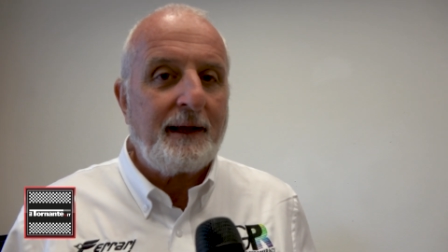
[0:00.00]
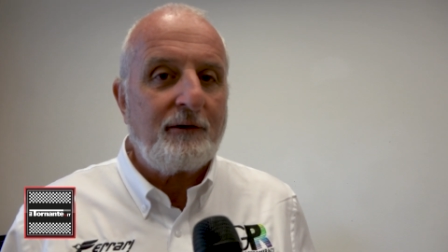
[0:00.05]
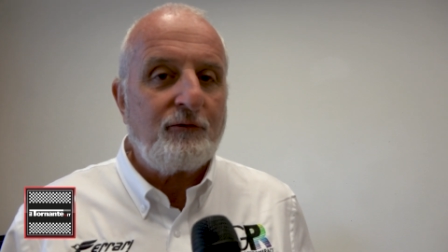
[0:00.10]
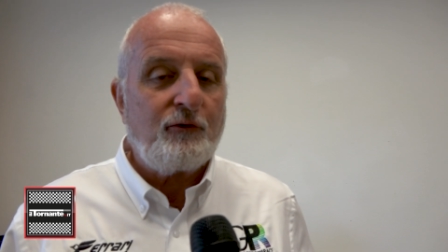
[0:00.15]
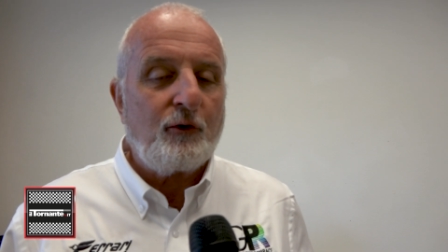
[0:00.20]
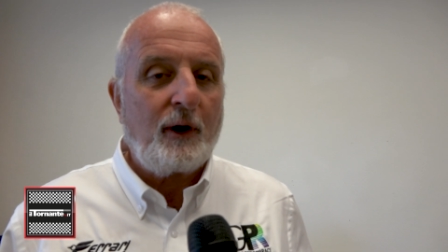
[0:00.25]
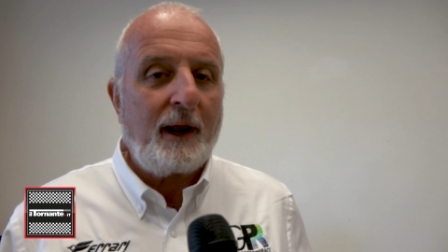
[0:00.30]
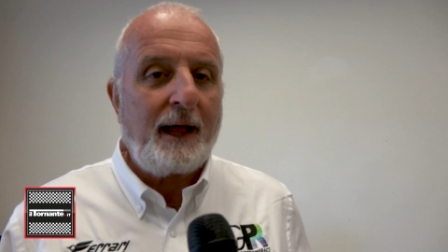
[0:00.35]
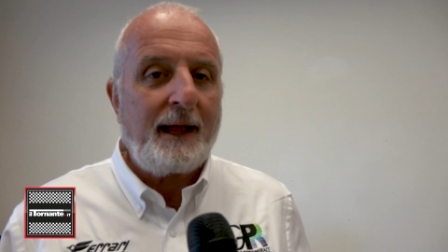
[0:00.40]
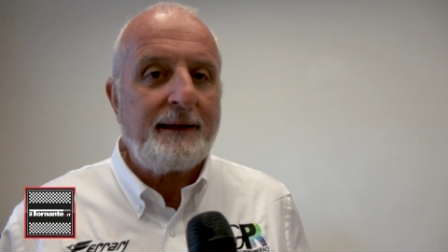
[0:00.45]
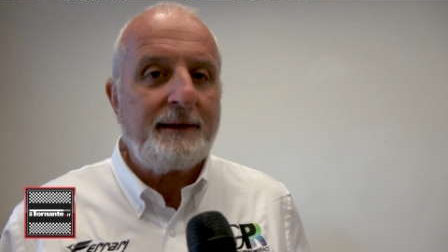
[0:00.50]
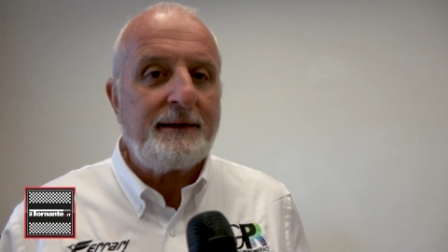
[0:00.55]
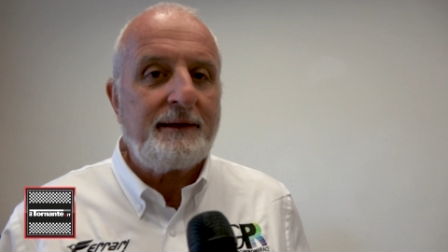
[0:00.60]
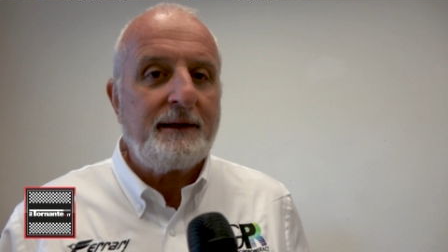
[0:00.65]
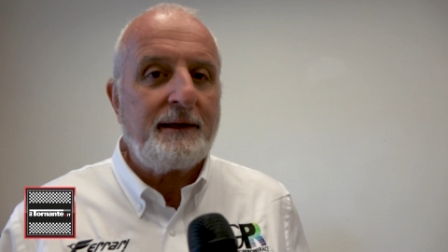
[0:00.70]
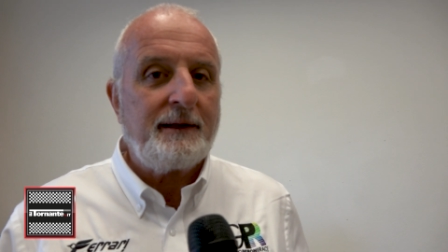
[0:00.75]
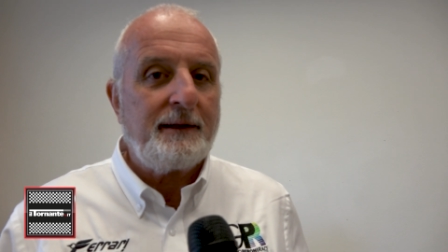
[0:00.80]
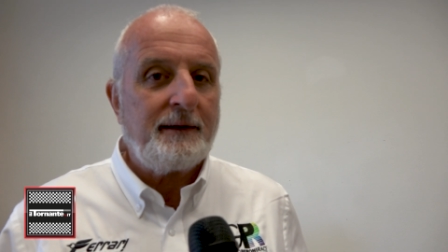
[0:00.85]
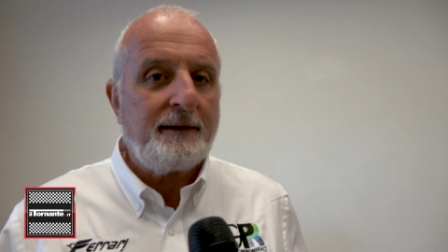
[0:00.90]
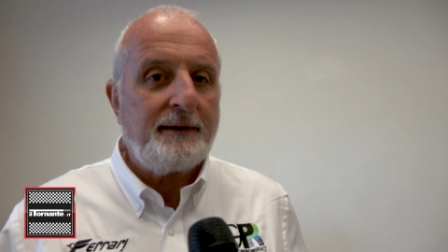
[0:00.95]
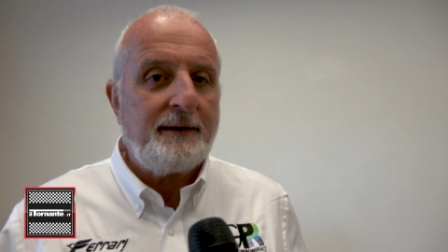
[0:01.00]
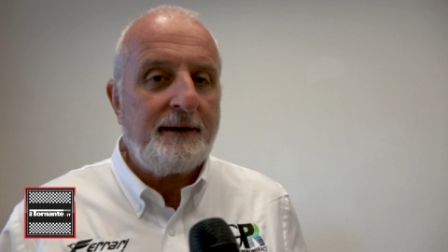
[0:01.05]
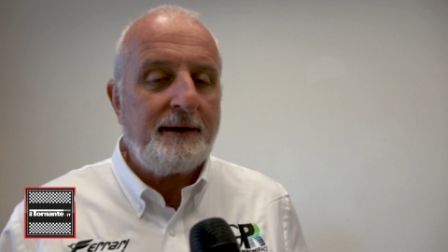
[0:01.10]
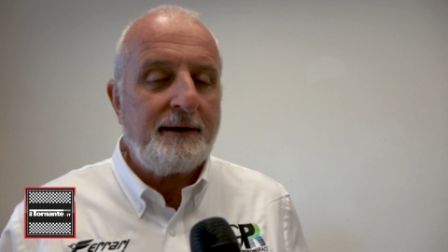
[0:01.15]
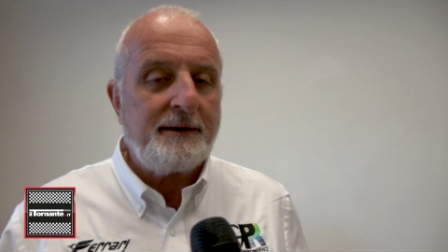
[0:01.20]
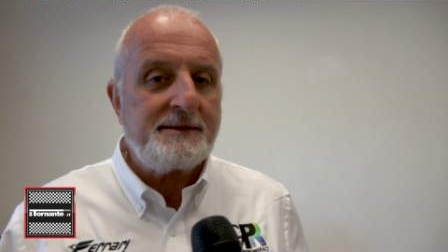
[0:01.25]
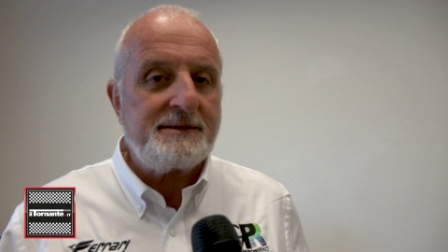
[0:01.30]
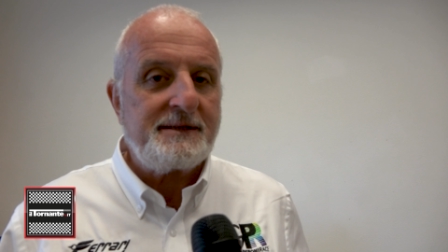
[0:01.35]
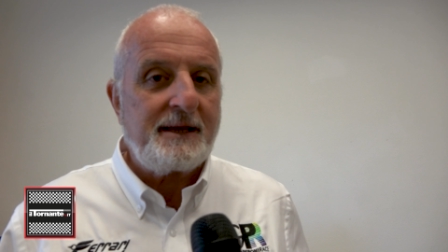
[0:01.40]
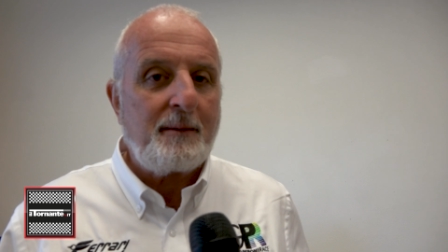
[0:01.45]
al volante
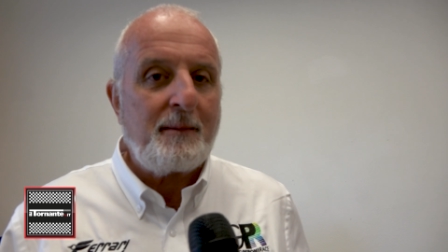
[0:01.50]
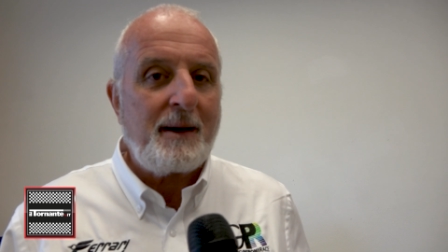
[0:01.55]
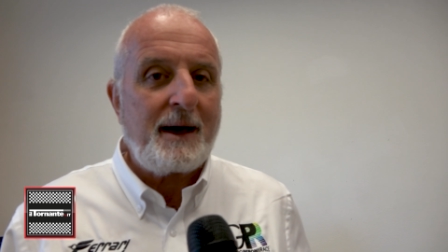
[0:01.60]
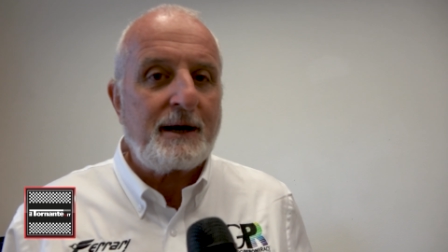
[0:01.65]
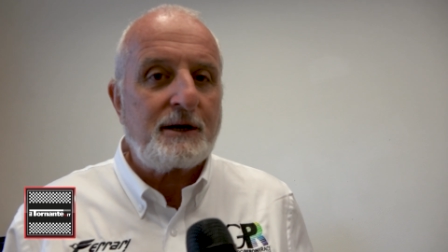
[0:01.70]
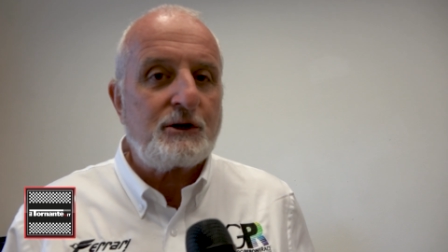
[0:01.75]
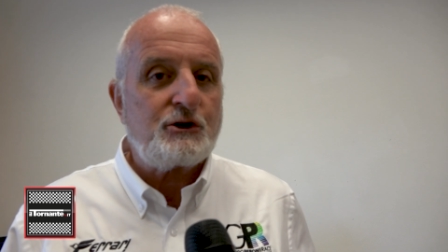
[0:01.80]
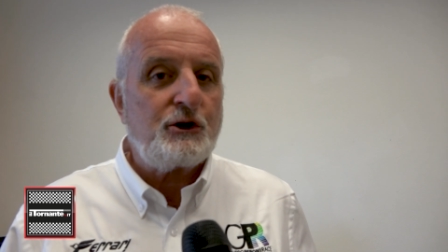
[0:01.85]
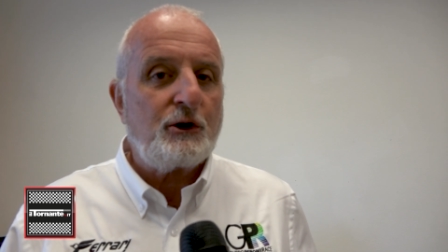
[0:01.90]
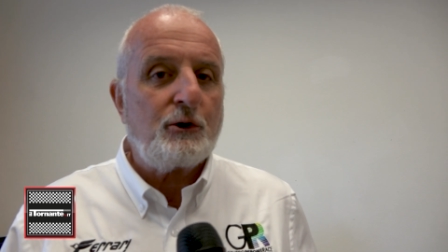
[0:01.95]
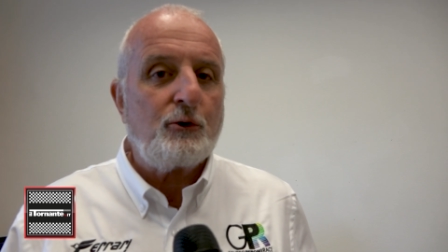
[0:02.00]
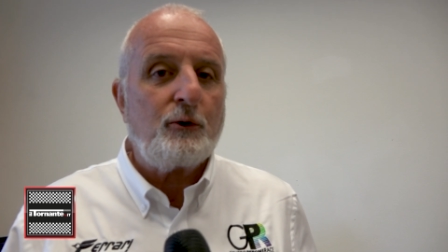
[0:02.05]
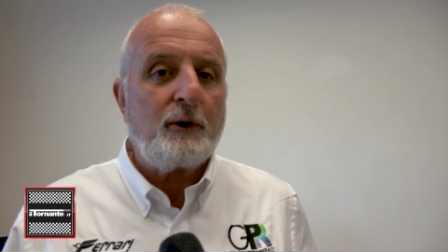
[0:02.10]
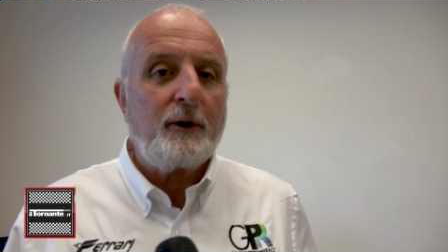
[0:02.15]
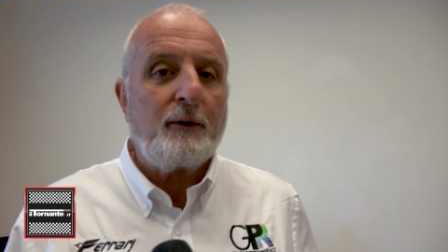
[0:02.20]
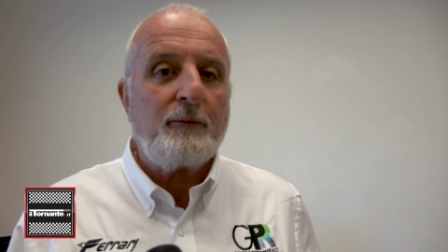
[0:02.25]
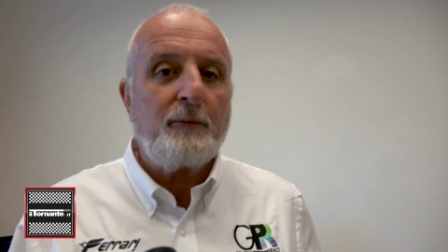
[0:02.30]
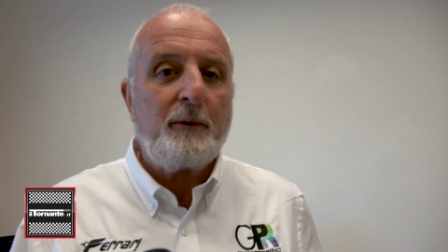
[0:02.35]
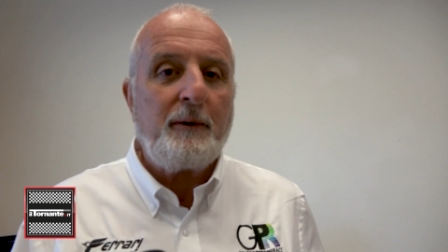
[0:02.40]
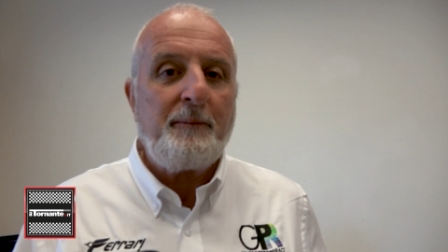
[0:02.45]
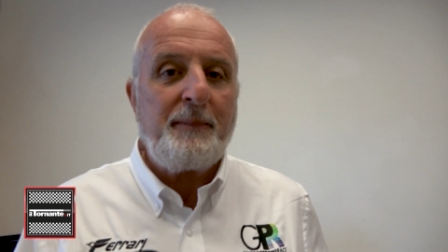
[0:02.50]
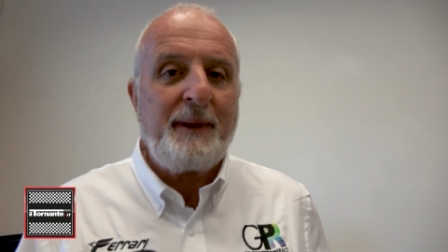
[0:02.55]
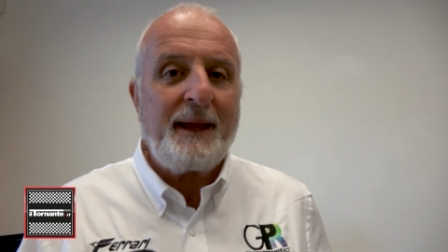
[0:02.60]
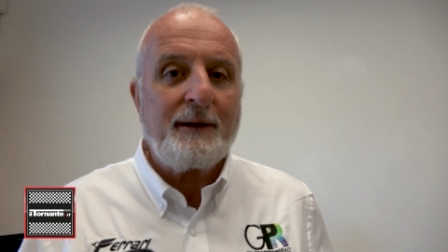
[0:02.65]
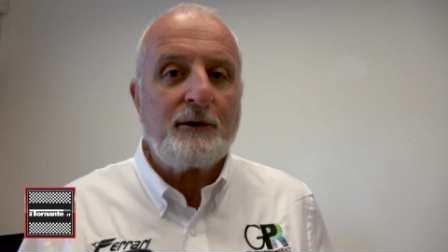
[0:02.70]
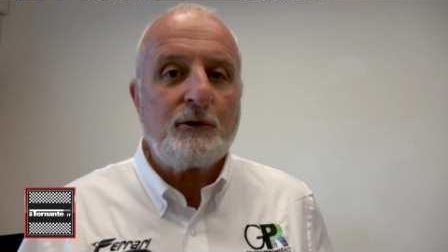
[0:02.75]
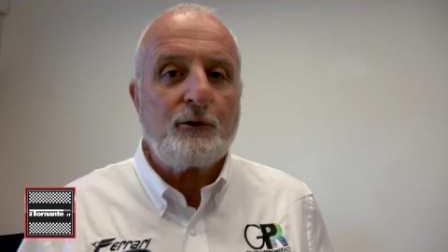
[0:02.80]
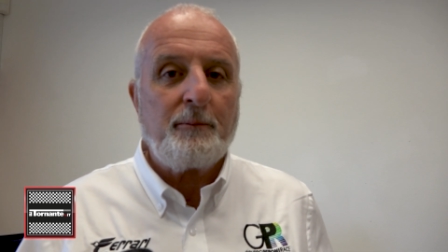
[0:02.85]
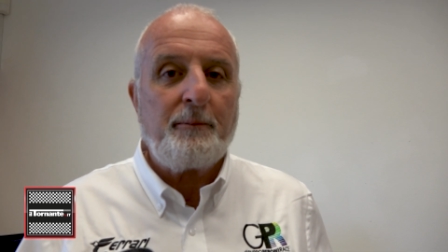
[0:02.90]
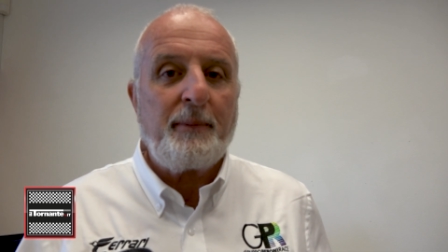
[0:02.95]
di 6 marce con un
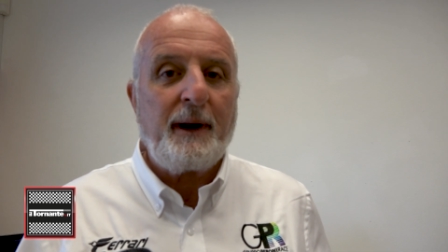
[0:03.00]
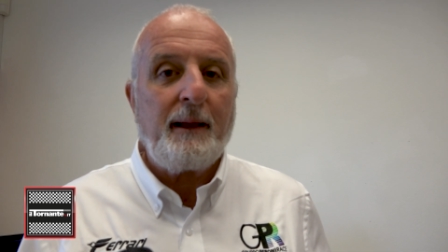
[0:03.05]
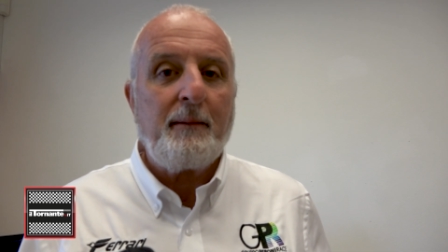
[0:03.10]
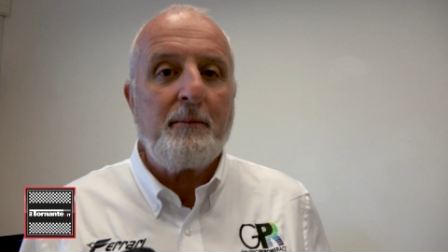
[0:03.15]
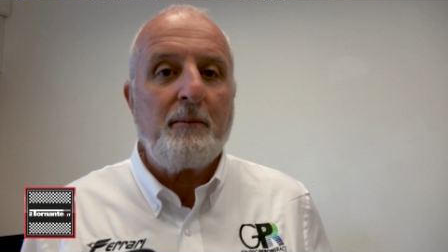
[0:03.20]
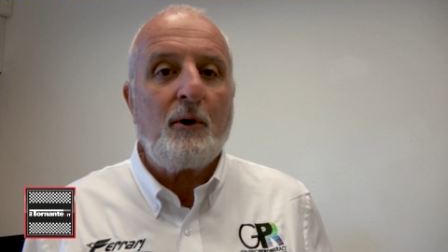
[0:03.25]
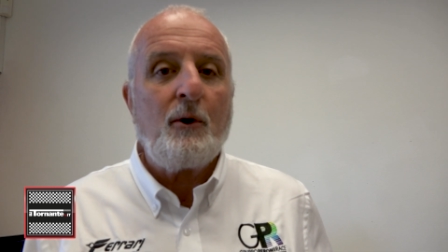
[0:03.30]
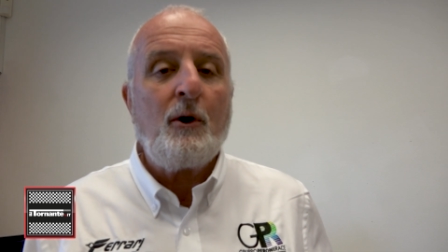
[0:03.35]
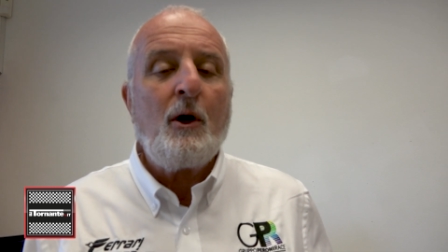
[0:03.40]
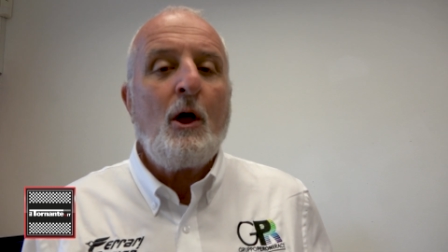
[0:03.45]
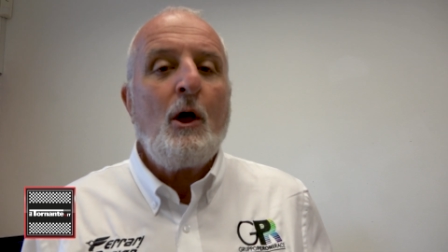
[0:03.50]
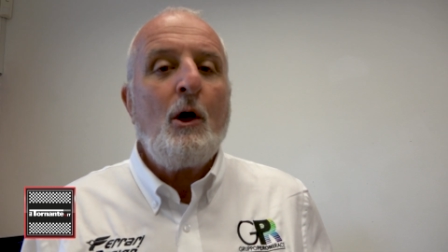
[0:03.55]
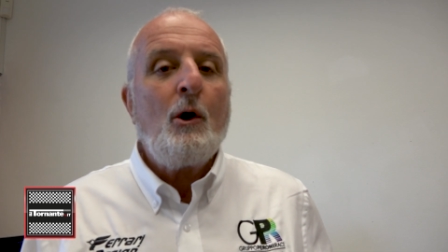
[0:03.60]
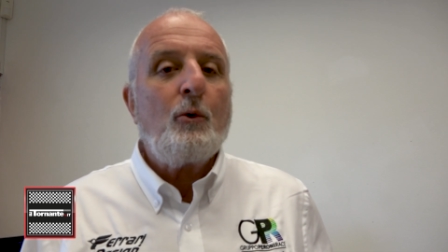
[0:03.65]
impianto Brembo,